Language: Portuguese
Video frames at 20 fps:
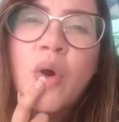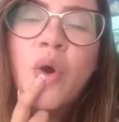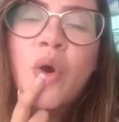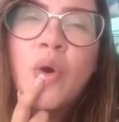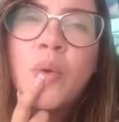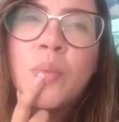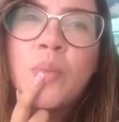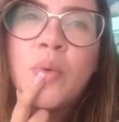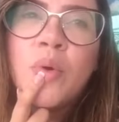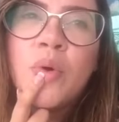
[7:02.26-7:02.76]

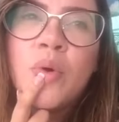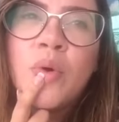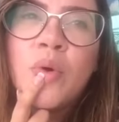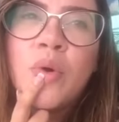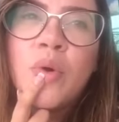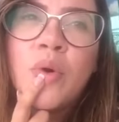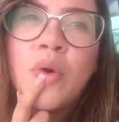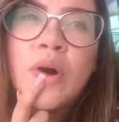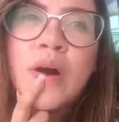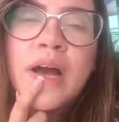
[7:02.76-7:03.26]

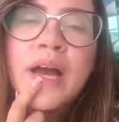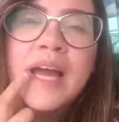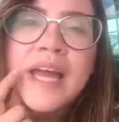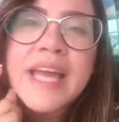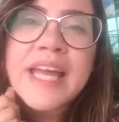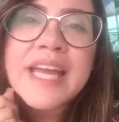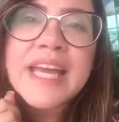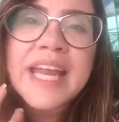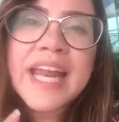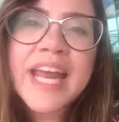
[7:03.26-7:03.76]
como
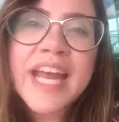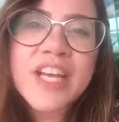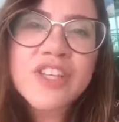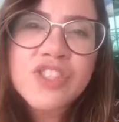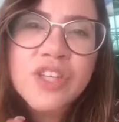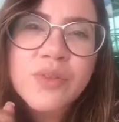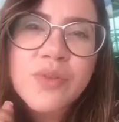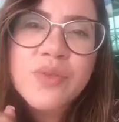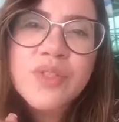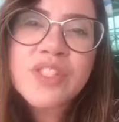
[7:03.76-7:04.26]

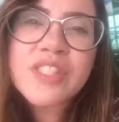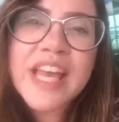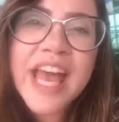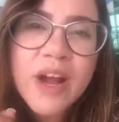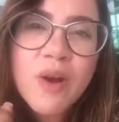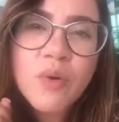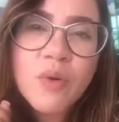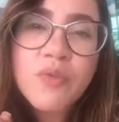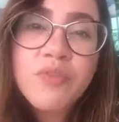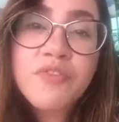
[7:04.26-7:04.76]
Igreja do
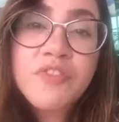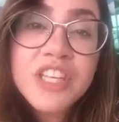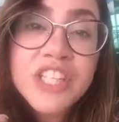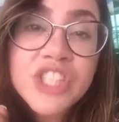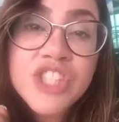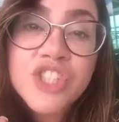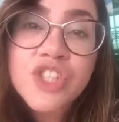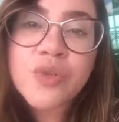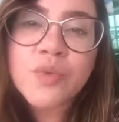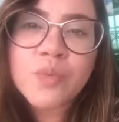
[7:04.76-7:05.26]
Século
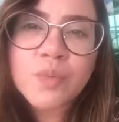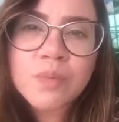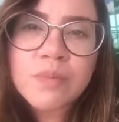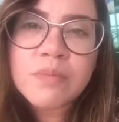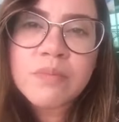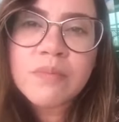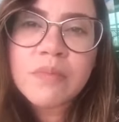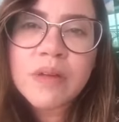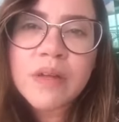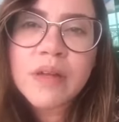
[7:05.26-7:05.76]
XXI.
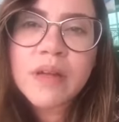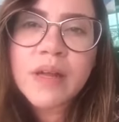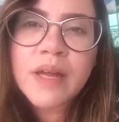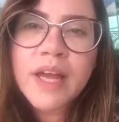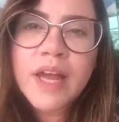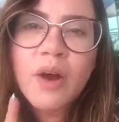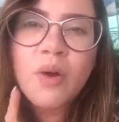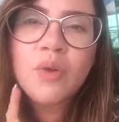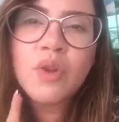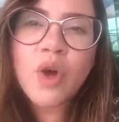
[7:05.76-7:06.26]

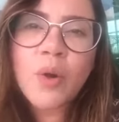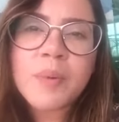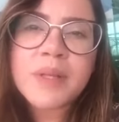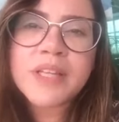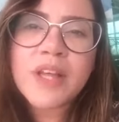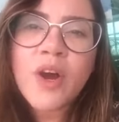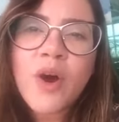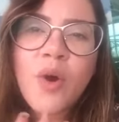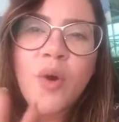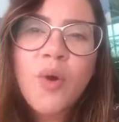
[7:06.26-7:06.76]
É o
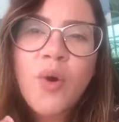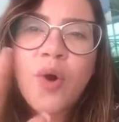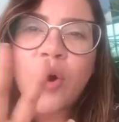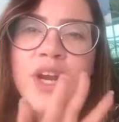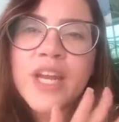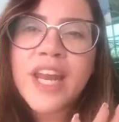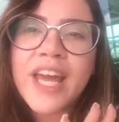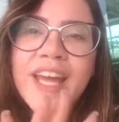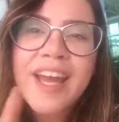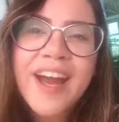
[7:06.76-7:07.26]
nome.
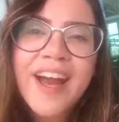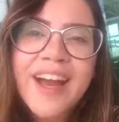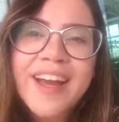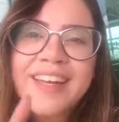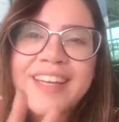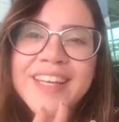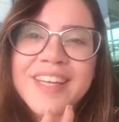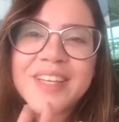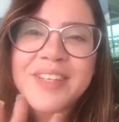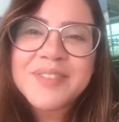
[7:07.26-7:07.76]
Oi,
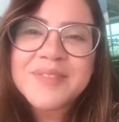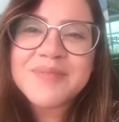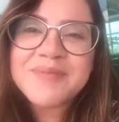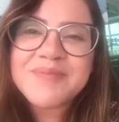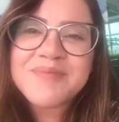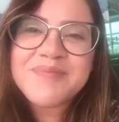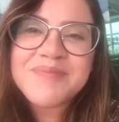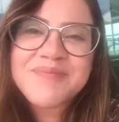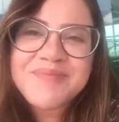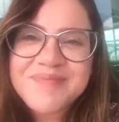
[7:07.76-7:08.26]
Neiane.
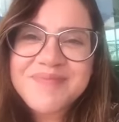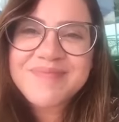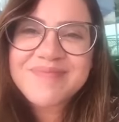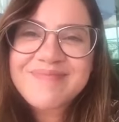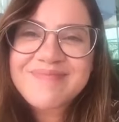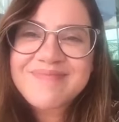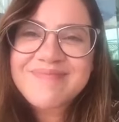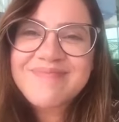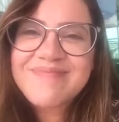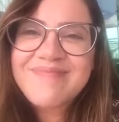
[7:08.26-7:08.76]

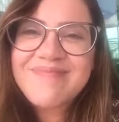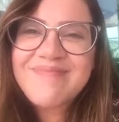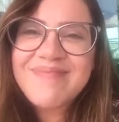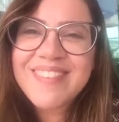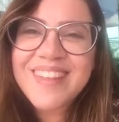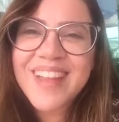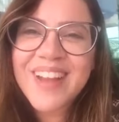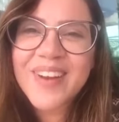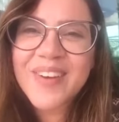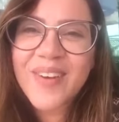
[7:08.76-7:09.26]

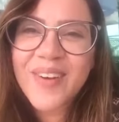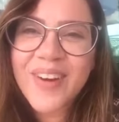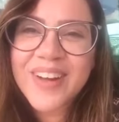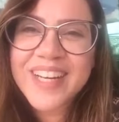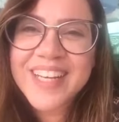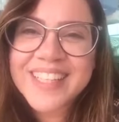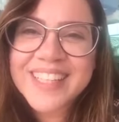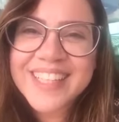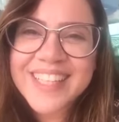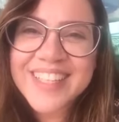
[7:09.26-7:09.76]

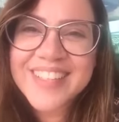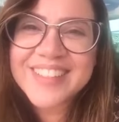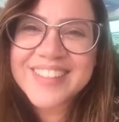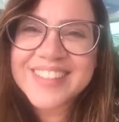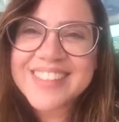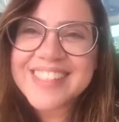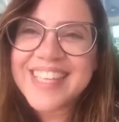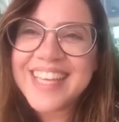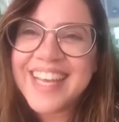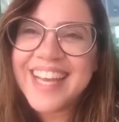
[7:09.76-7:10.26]
Glória a
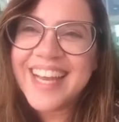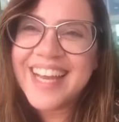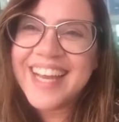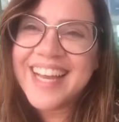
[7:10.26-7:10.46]
Deus.